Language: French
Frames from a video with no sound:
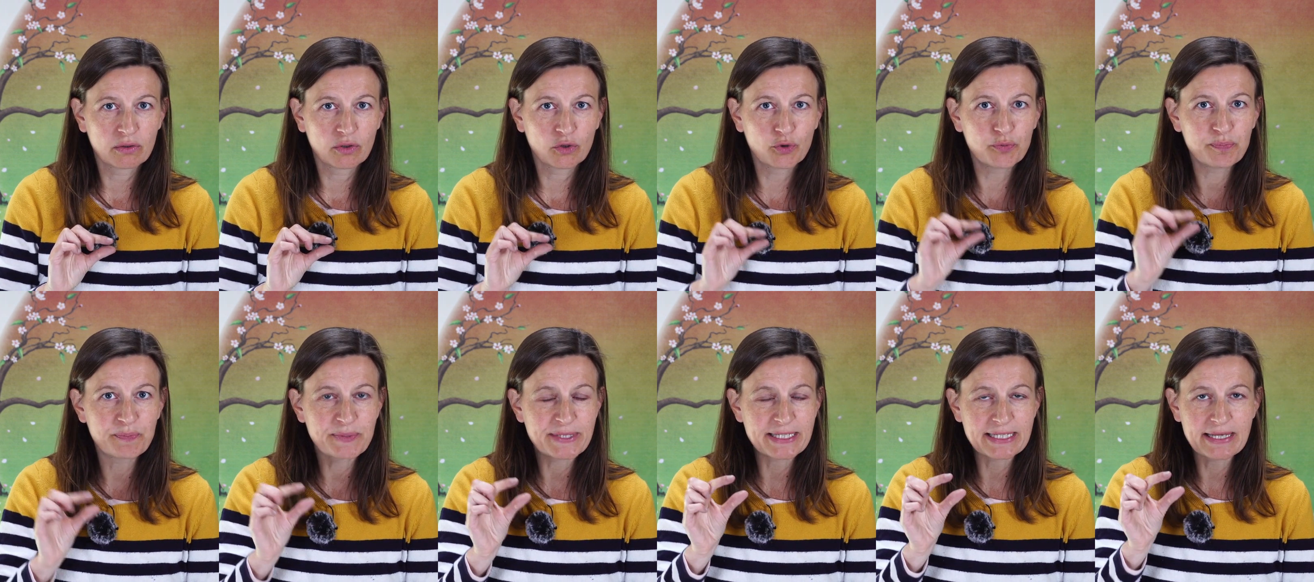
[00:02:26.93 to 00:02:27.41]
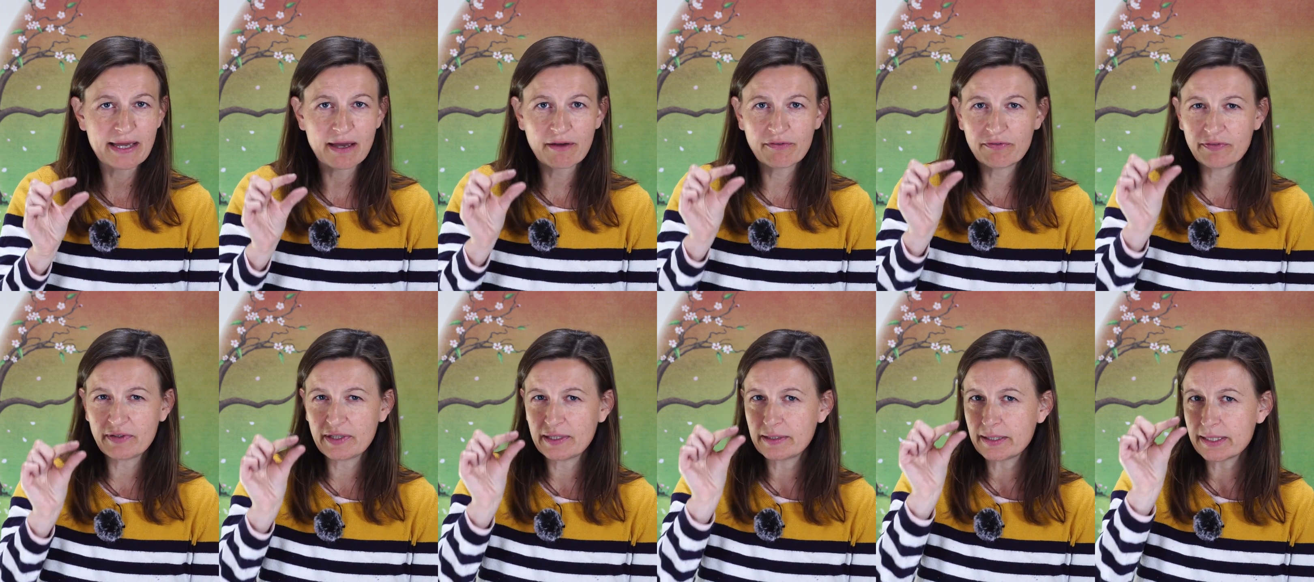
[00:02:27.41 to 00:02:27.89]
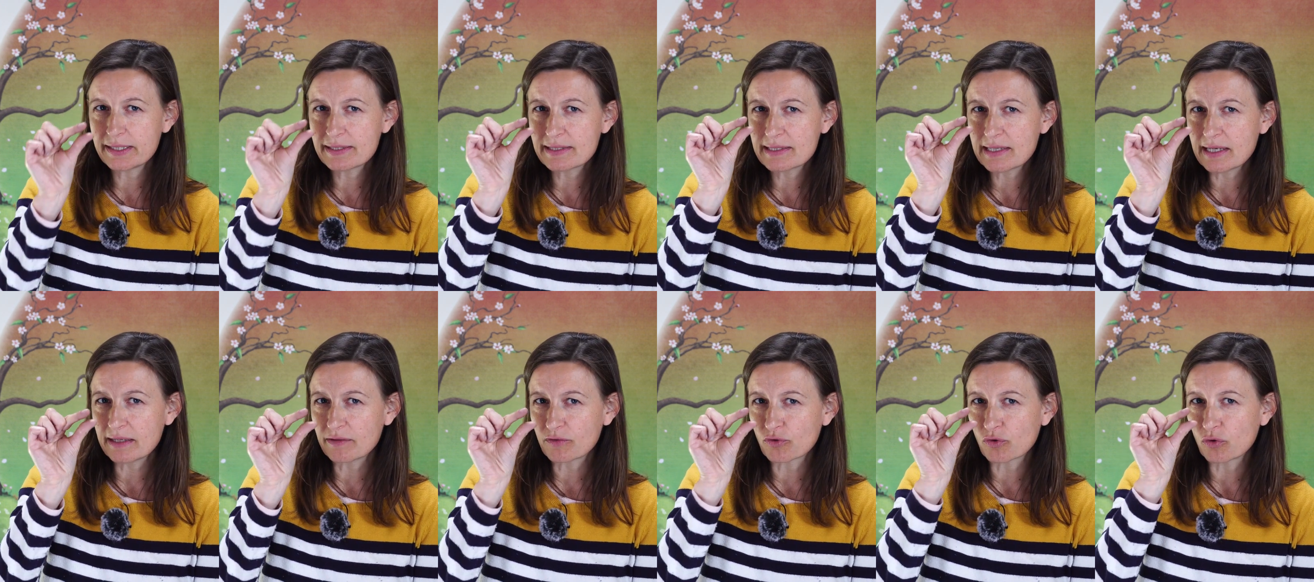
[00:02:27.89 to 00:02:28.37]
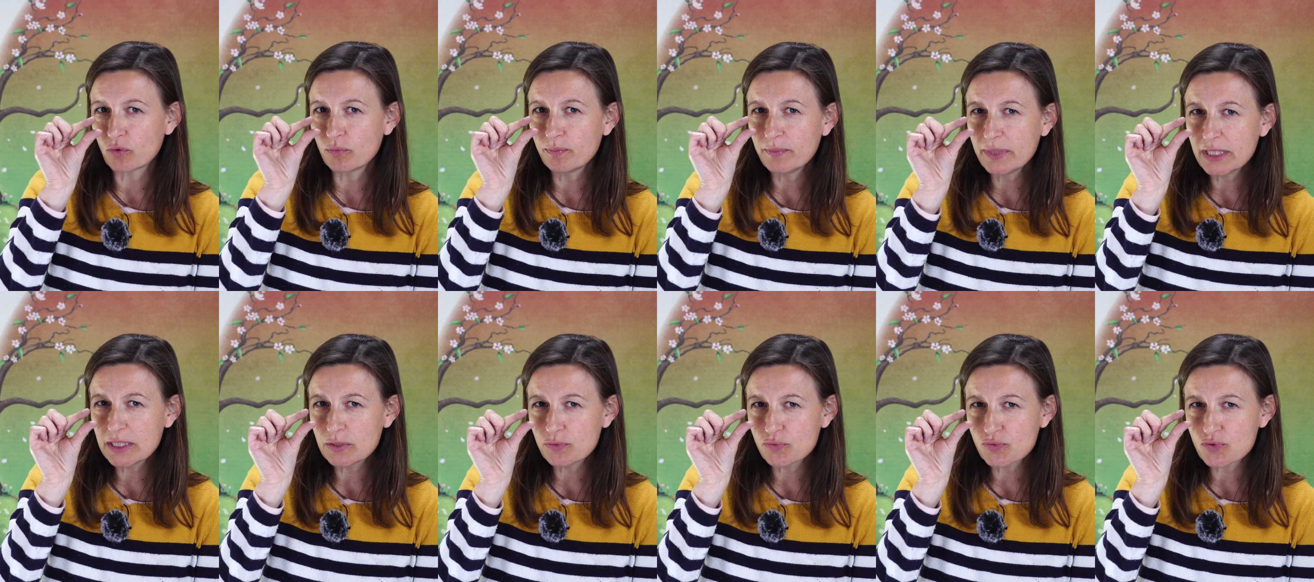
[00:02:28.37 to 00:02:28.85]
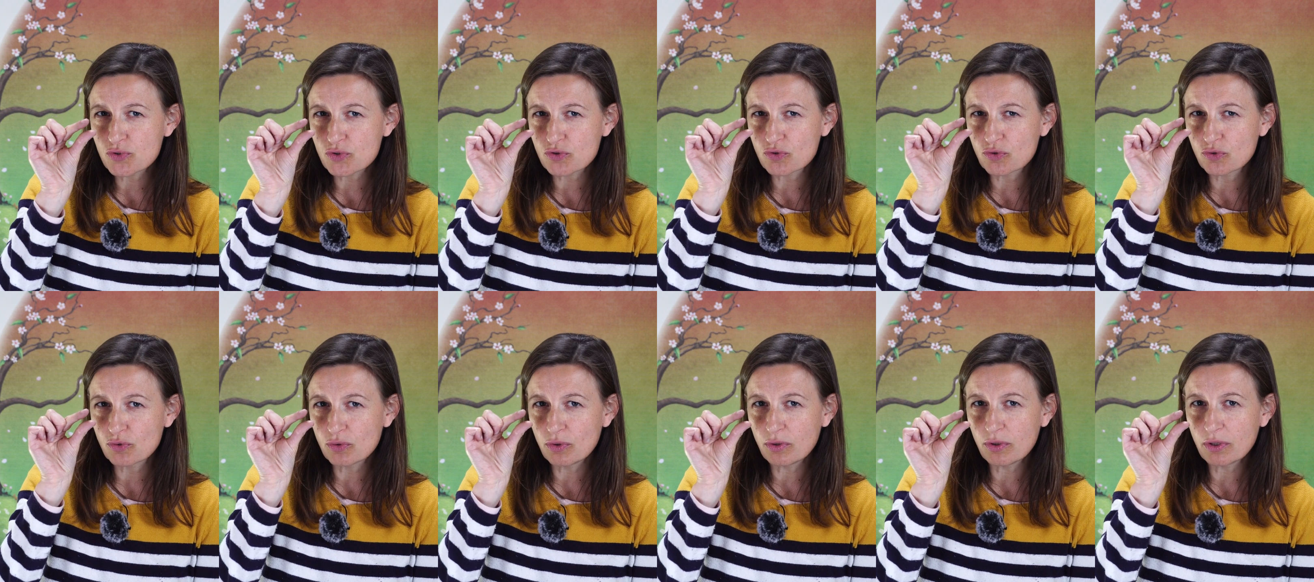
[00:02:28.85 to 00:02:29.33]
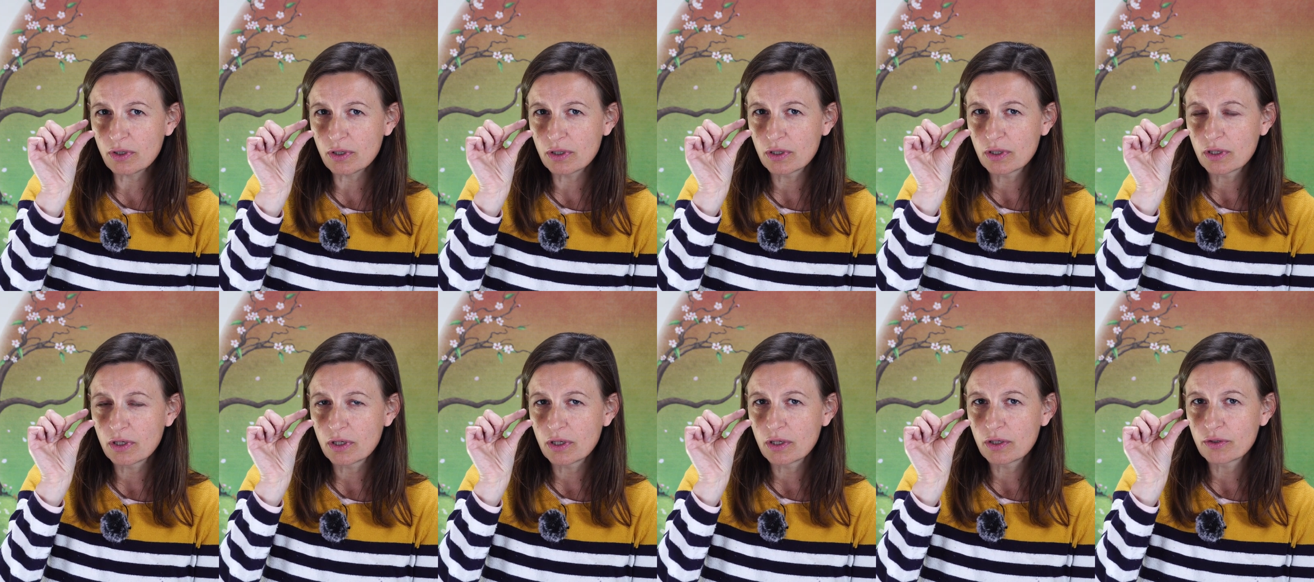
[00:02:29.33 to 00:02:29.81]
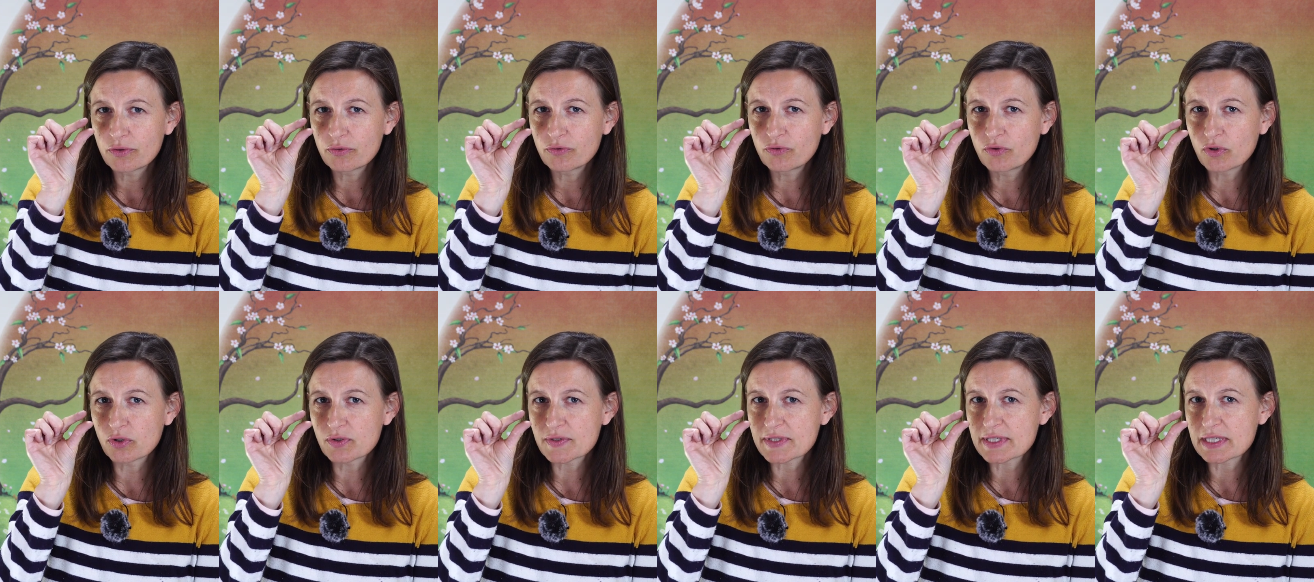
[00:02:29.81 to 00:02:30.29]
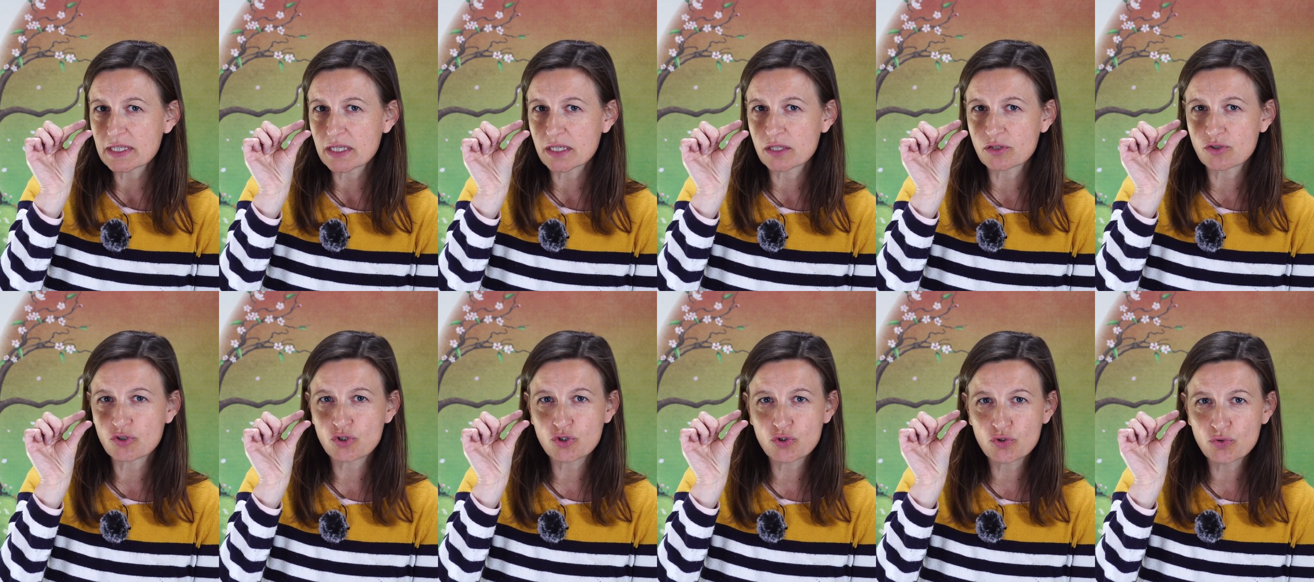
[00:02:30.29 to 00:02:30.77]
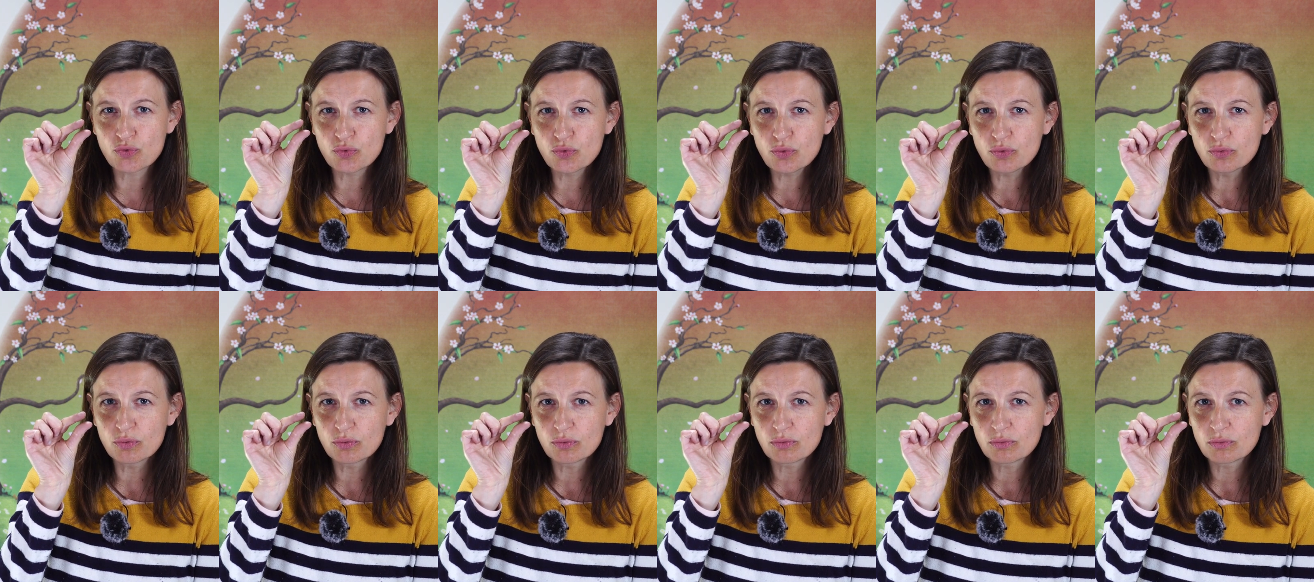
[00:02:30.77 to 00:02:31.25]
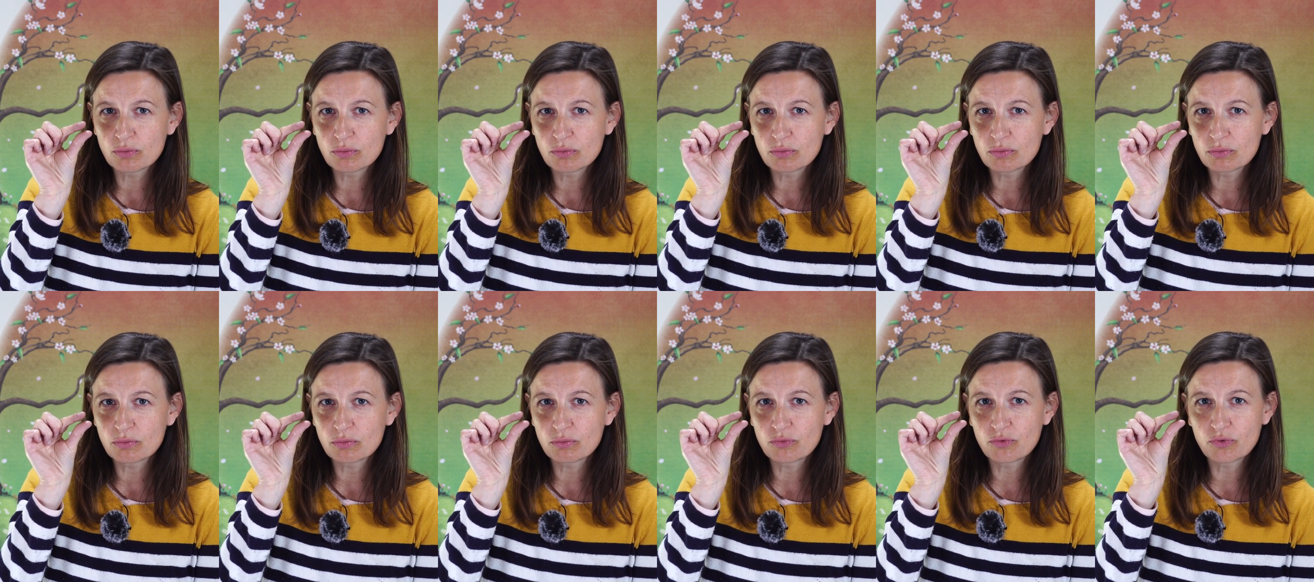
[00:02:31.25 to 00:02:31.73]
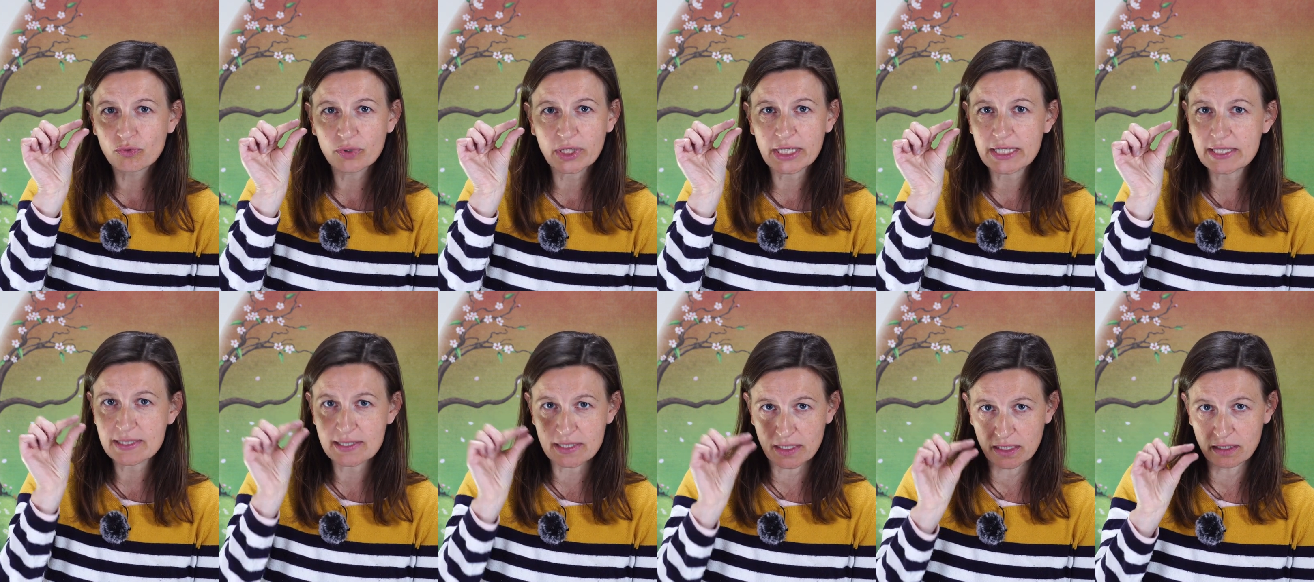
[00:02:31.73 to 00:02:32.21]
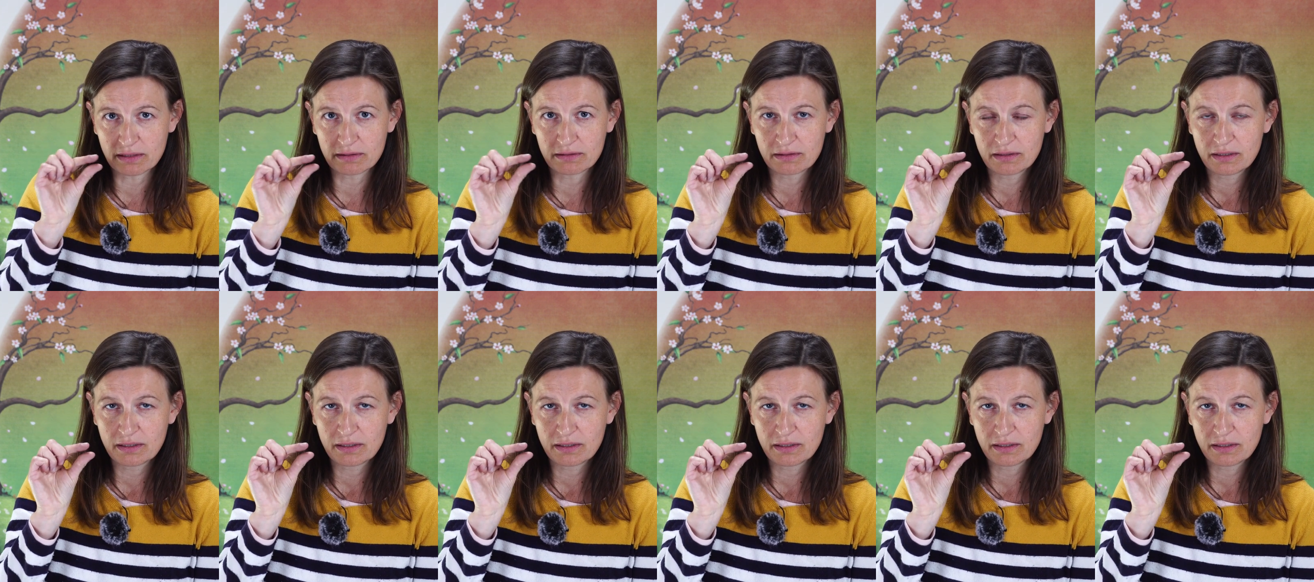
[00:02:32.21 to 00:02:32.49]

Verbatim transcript: observer des êtres minuscules dans un jus de raisin.